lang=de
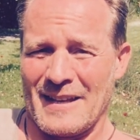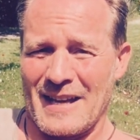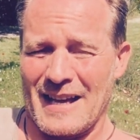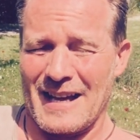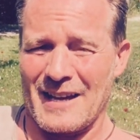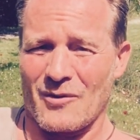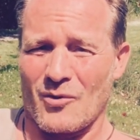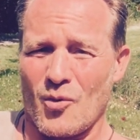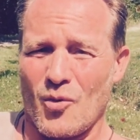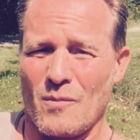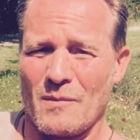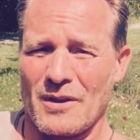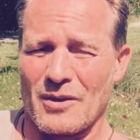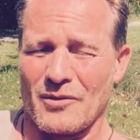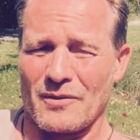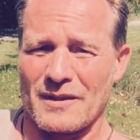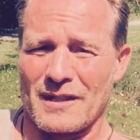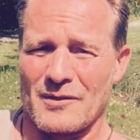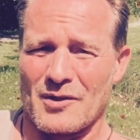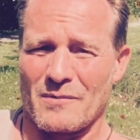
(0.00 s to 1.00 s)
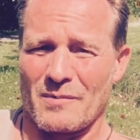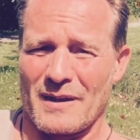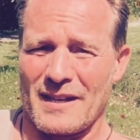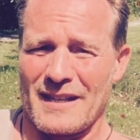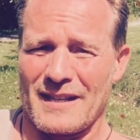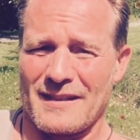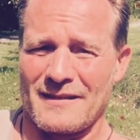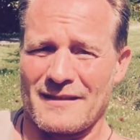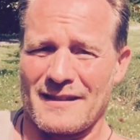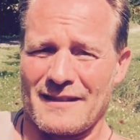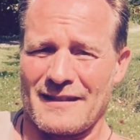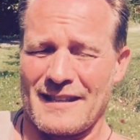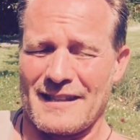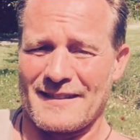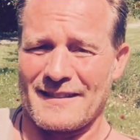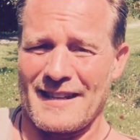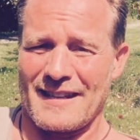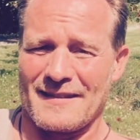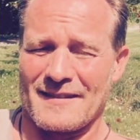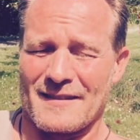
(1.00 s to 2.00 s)
Aromen und entsprechenden
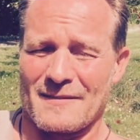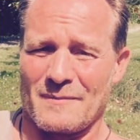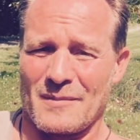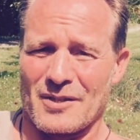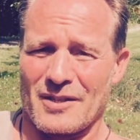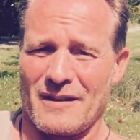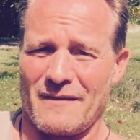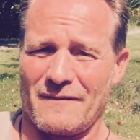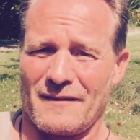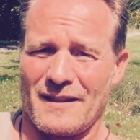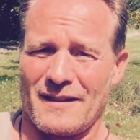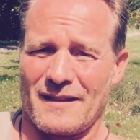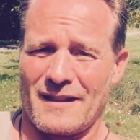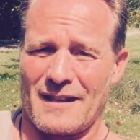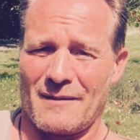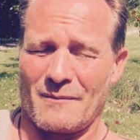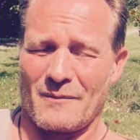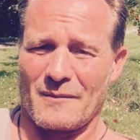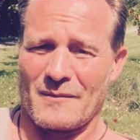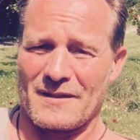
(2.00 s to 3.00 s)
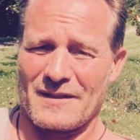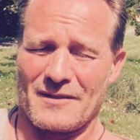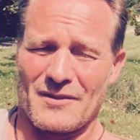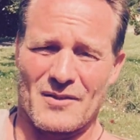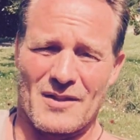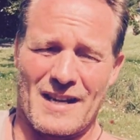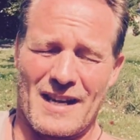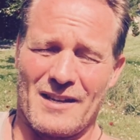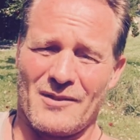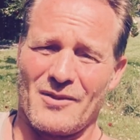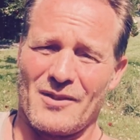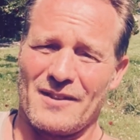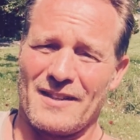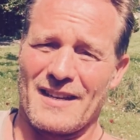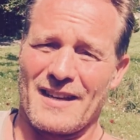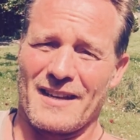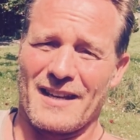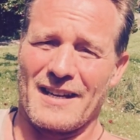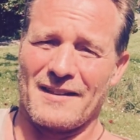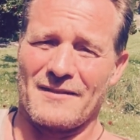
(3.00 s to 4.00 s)
Essenzen beschäftigt haben, sind zu
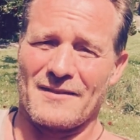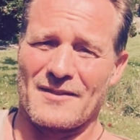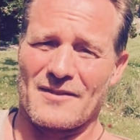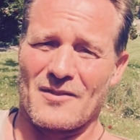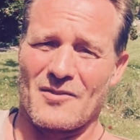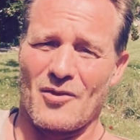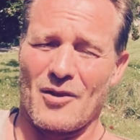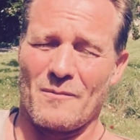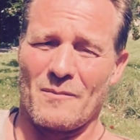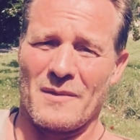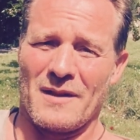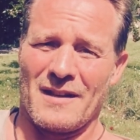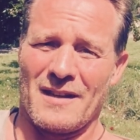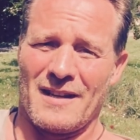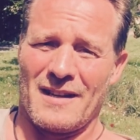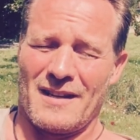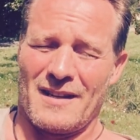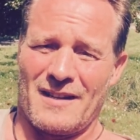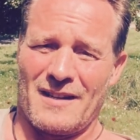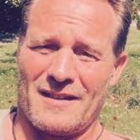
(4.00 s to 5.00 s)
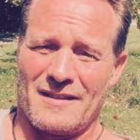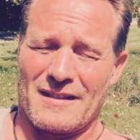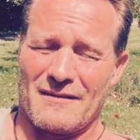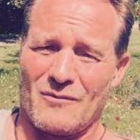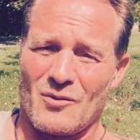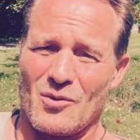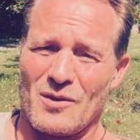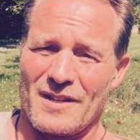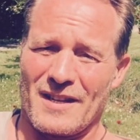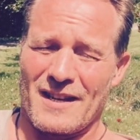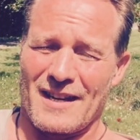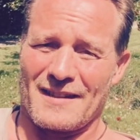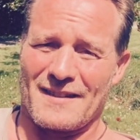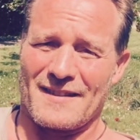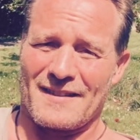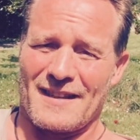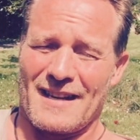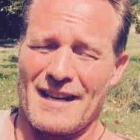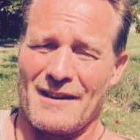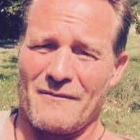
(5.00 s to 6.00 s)
eindeutigen Erkenntnissen gekommen, jawohl, die
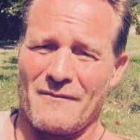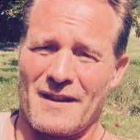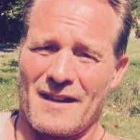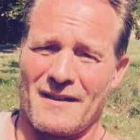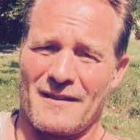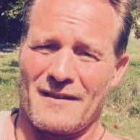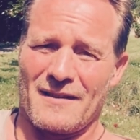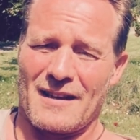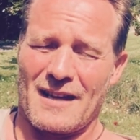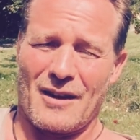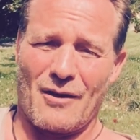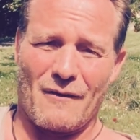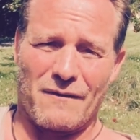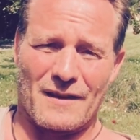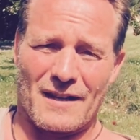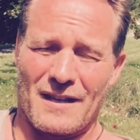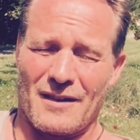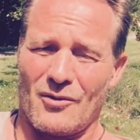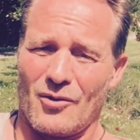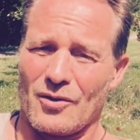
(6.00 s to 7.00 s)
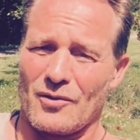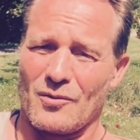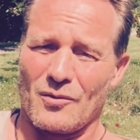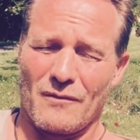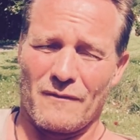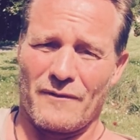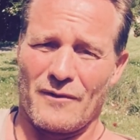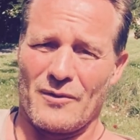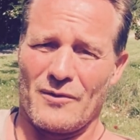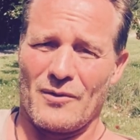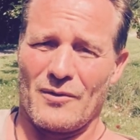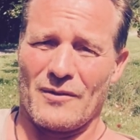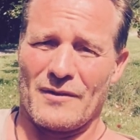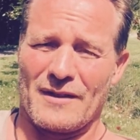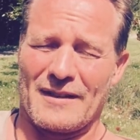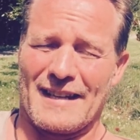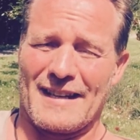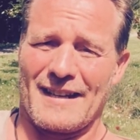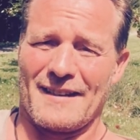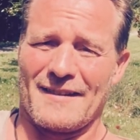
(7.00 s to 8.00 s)
kannst du anwenden auf der Haut
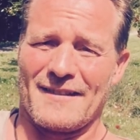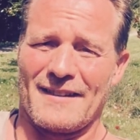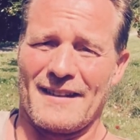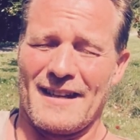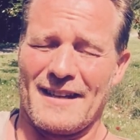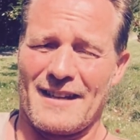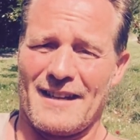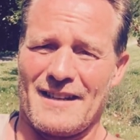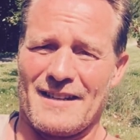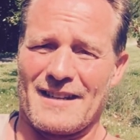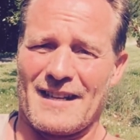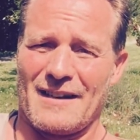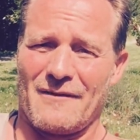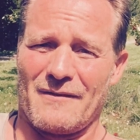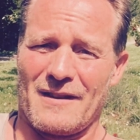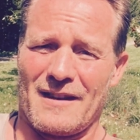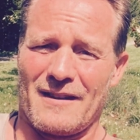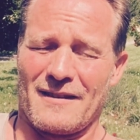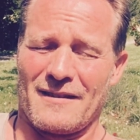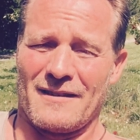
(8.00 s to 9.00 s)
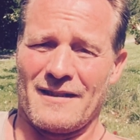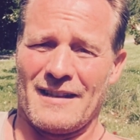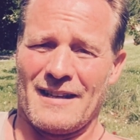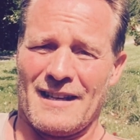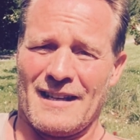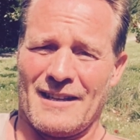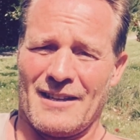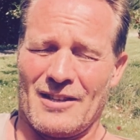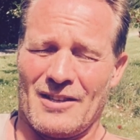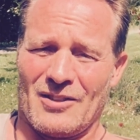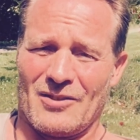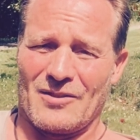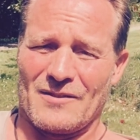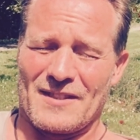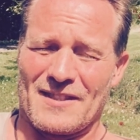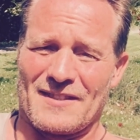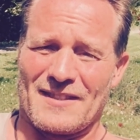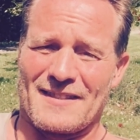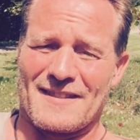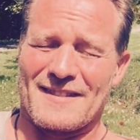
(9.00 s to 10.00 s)
unverdünnt, die kannst du innerlich anwenden und
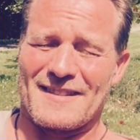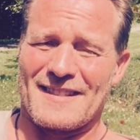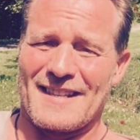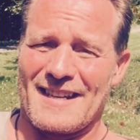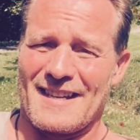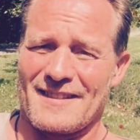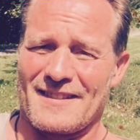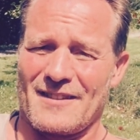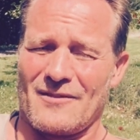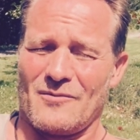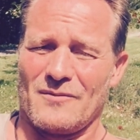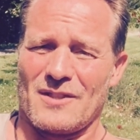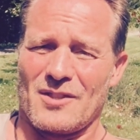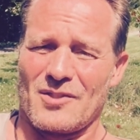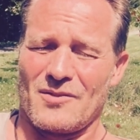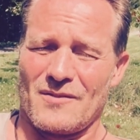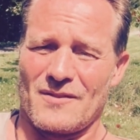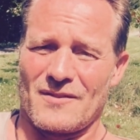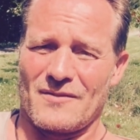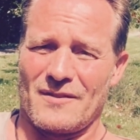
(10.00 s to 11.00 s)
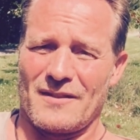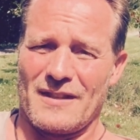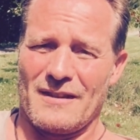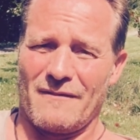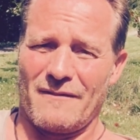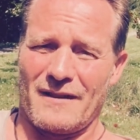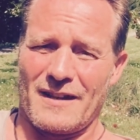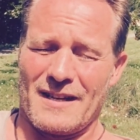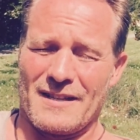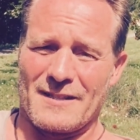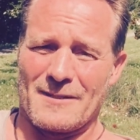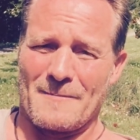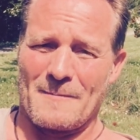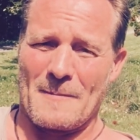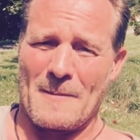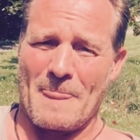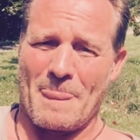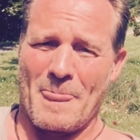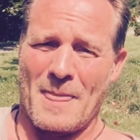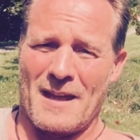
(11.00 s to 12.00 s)
sie sind sehr, sehr unterstützend und hilfreich.
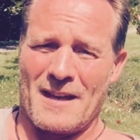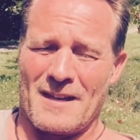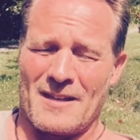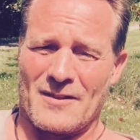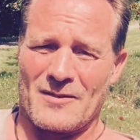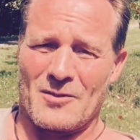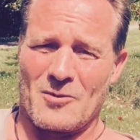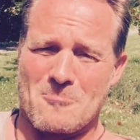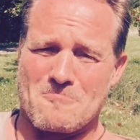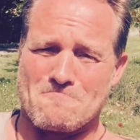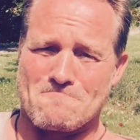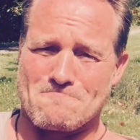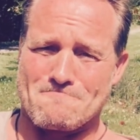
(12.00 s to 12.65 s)
So.